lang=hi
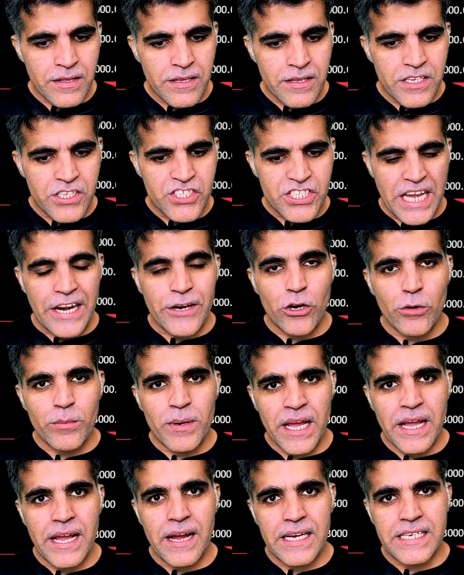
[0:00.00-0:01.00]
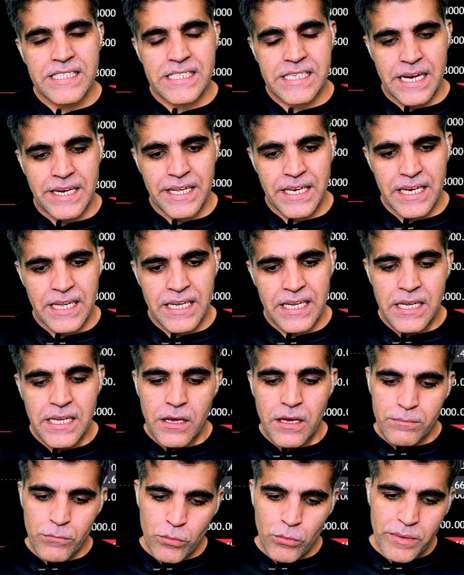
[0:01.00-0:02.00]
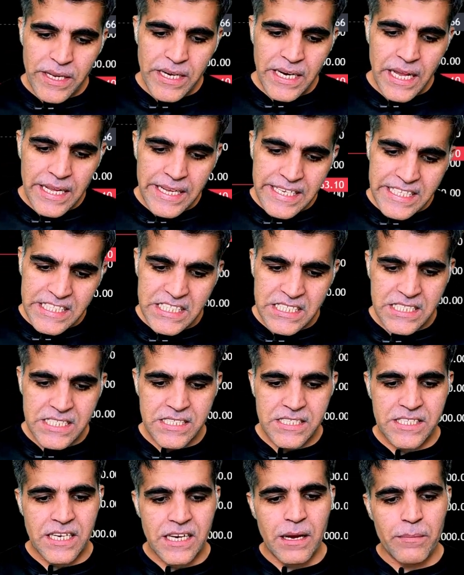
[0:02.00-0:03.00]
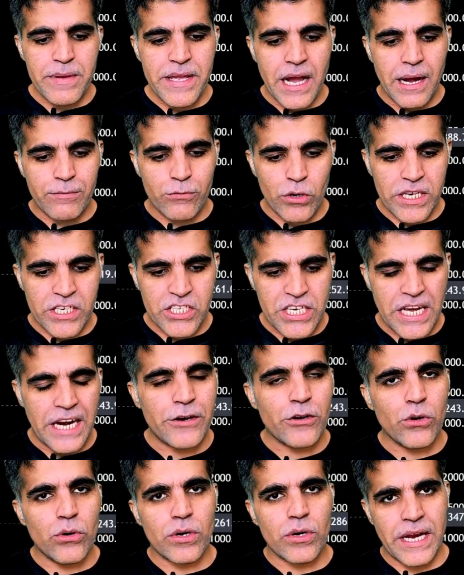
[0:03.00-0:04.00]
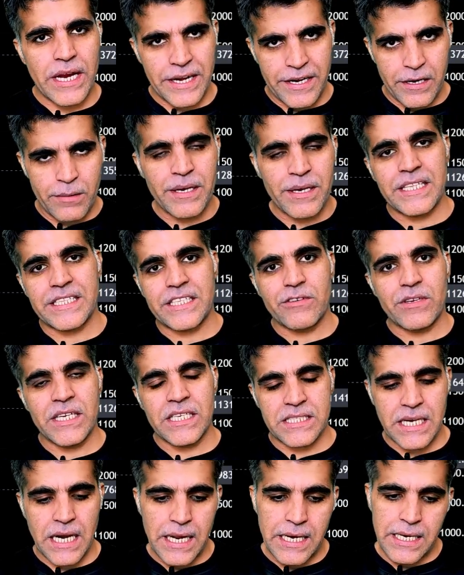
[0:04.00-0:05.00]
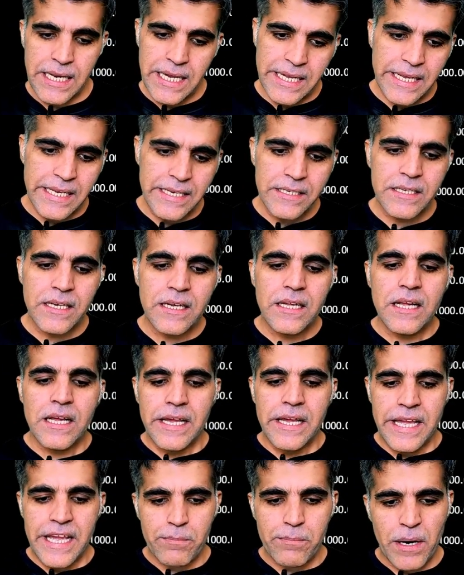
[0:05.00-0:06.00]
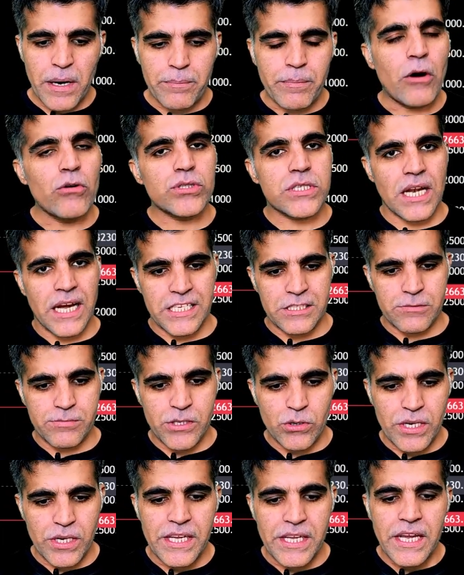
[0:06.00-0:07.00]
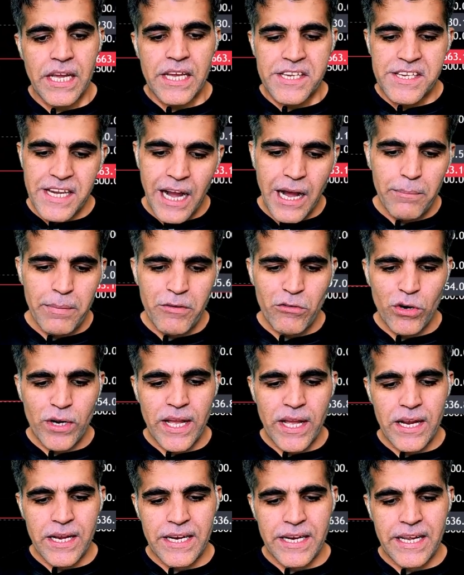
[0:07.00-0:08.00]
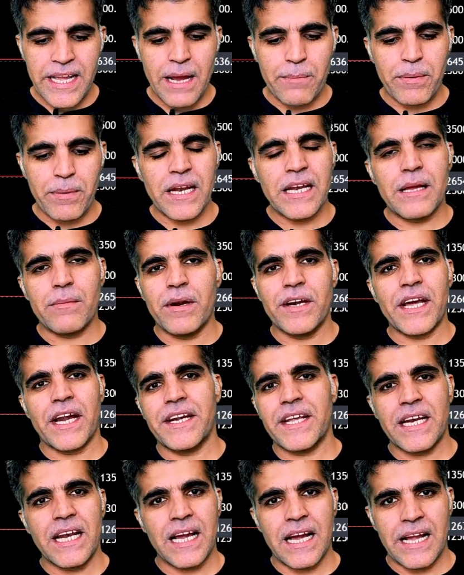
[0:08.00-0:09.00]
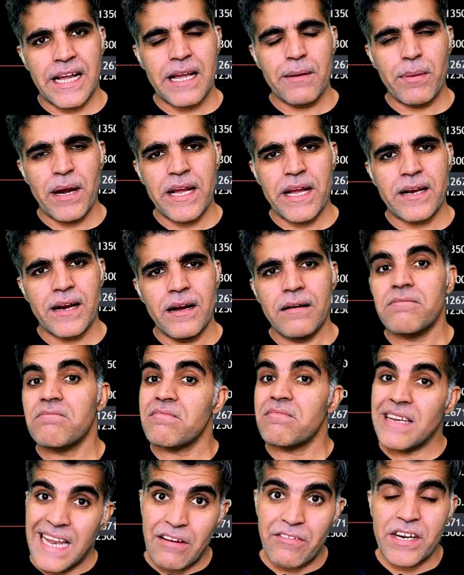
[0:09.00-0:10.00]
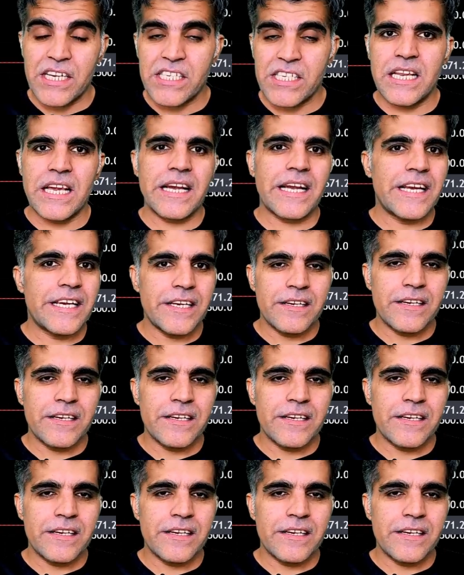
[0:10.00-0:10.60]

शेडो बनाया इस कैंडल ने मुमकिन है इस जगह भी आपको एक शेडो कैंडल बनाती हुई नजर आए लेकिन एक बार बाउंस लाजमी होगी यहां पे वो क्या करेंगे अपना लिमिट ऑर्डर लगाएंगे बाय का लेवरेज लेके